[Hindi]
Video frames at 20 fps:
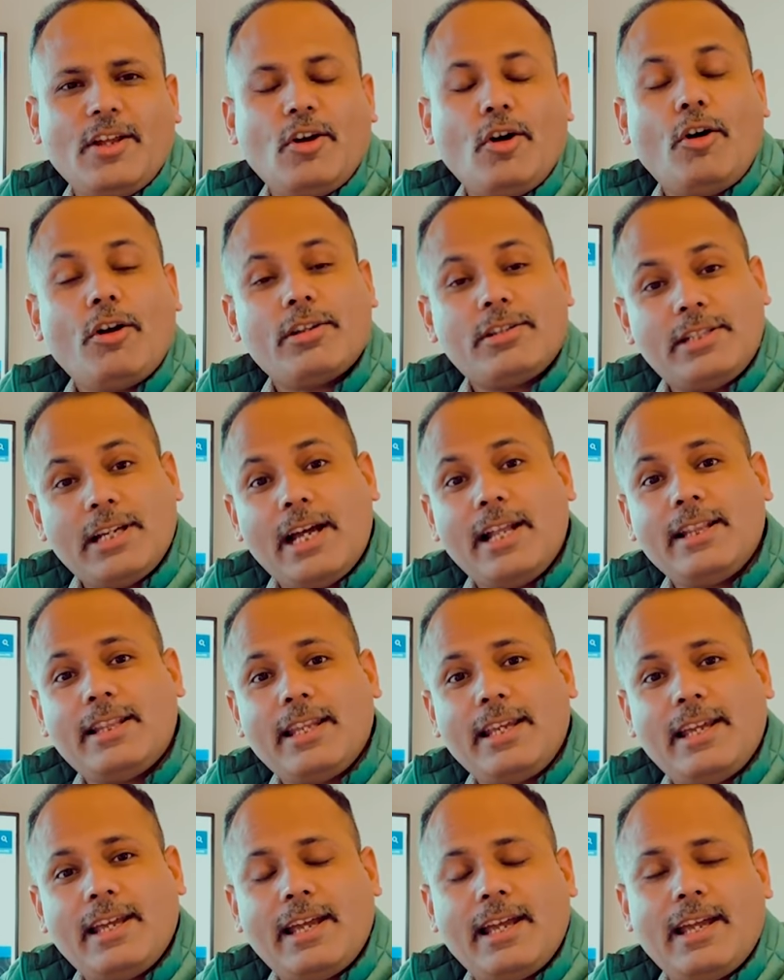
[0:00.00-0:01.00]
और
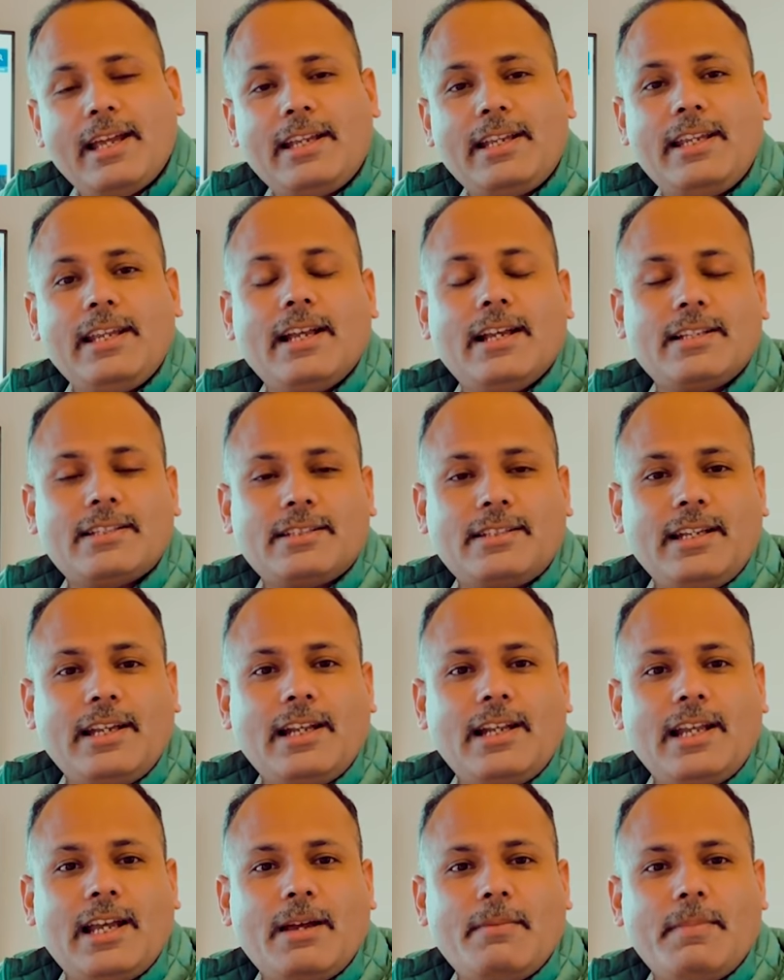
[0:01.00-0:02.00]
जानते हैं कि
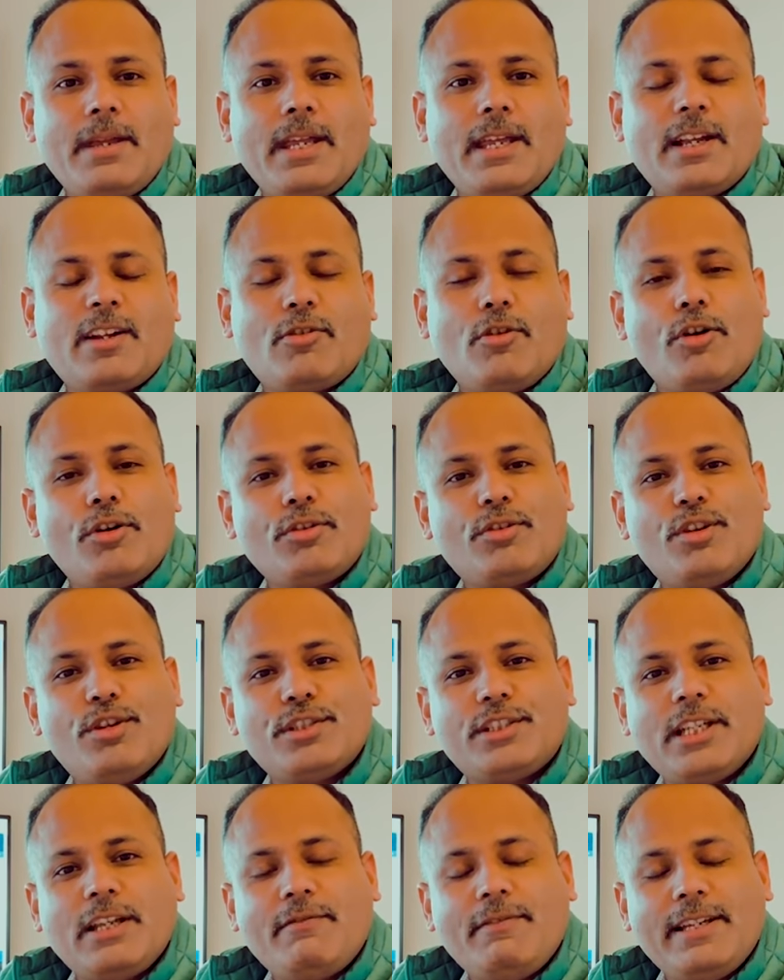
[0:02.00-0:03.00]
ऑस्ट्रेलिया में कौन कौन
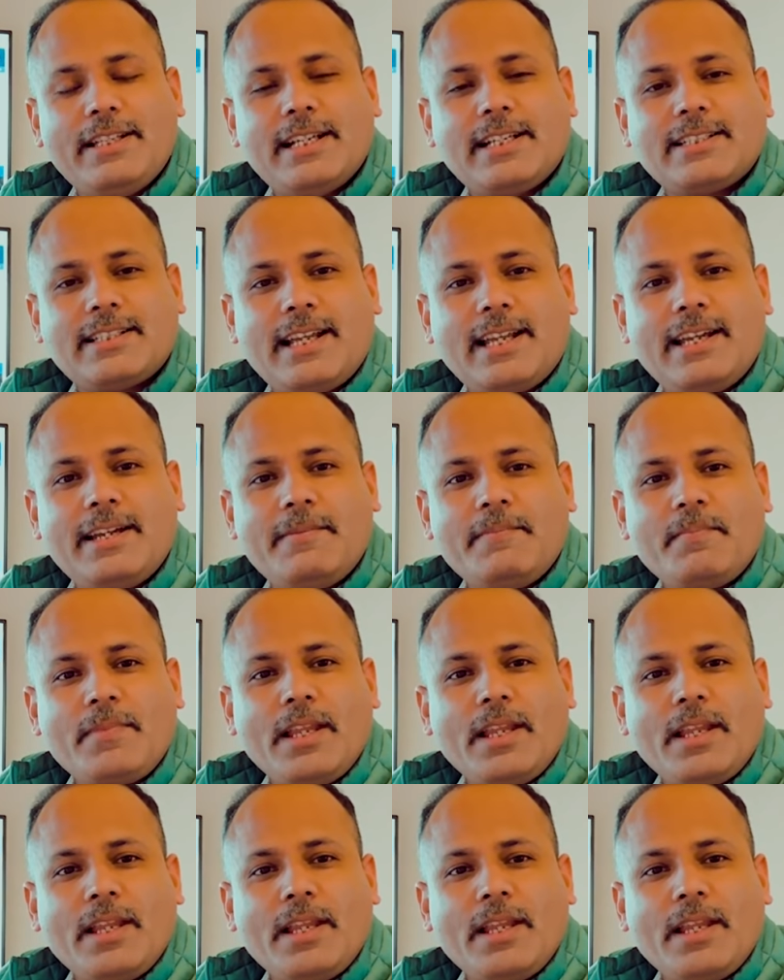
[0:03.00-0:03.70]
से वीज़ास हैं